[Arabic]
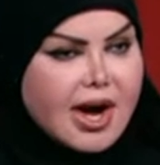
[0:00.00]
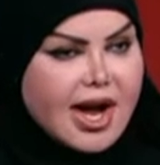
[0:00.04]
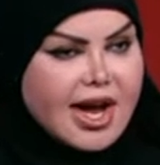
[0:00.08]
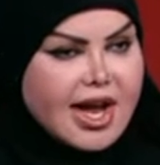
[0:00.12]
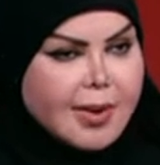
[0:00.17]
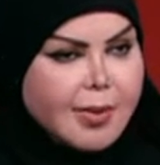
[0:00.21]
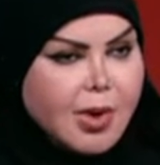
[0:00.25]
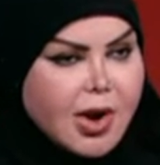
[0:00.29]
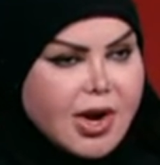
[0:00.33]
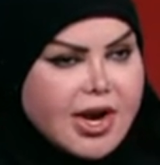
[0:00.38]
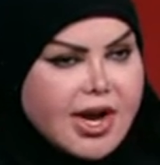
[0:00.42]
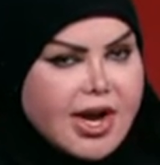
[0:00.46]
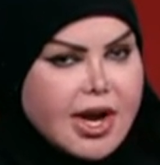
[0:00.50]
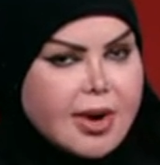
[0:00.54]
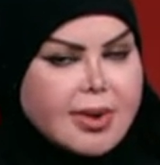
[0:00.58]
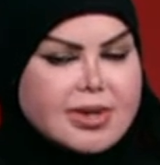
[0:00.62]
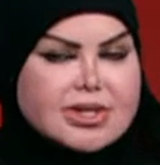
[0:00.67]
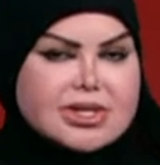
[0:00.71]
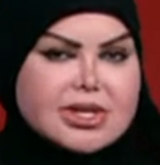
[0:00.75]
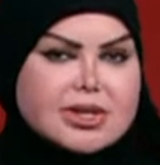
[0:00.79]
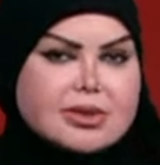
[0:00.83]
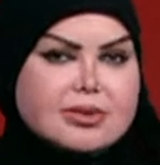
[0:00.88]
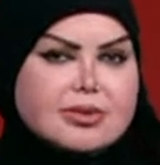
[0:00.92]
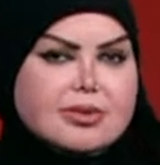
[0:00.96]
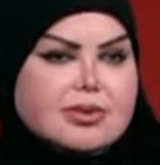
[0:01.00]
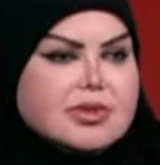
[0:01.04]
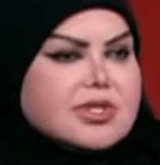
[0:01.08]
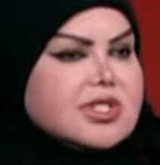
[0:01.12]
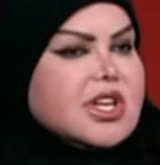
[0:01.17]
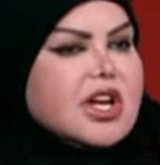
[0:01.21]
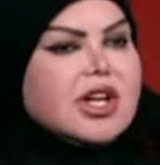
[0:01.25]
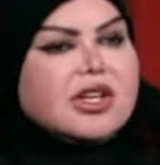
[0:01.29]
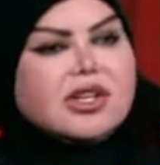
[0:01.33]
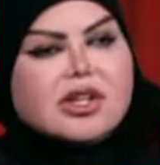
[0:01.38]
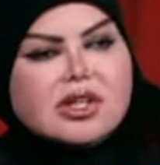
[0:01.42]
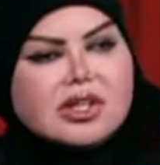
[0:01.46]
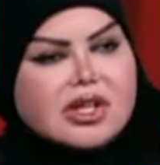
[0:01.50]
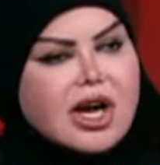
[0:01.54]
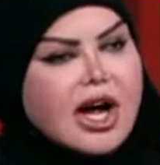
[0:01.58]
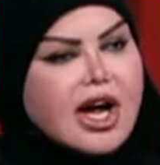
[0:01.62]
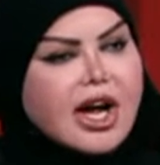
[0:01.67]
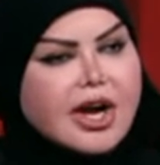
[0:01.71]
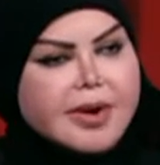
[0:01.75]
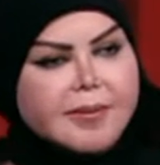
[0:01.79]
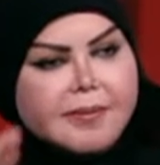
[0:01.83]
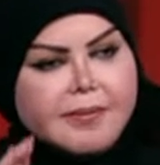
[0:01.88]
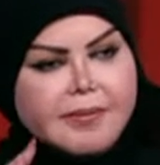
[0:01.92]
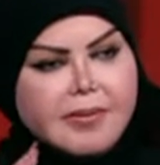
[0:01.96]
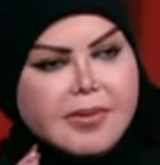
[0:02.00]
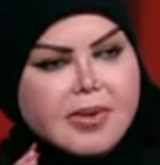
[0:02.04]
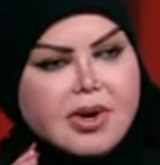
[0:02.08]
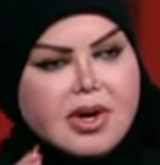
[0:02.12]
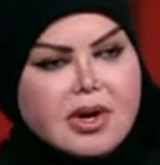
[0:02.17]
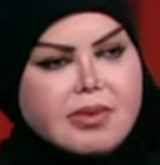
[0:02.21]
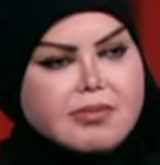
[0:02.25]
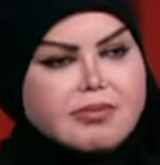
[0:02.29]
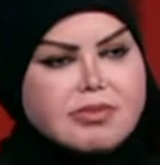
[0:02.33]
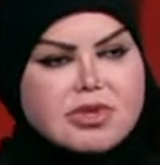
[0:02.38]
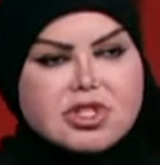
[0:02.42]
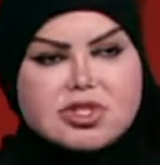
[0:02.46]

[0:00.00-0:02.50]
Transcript: حاجه معينه مثلا صله الرحم مم.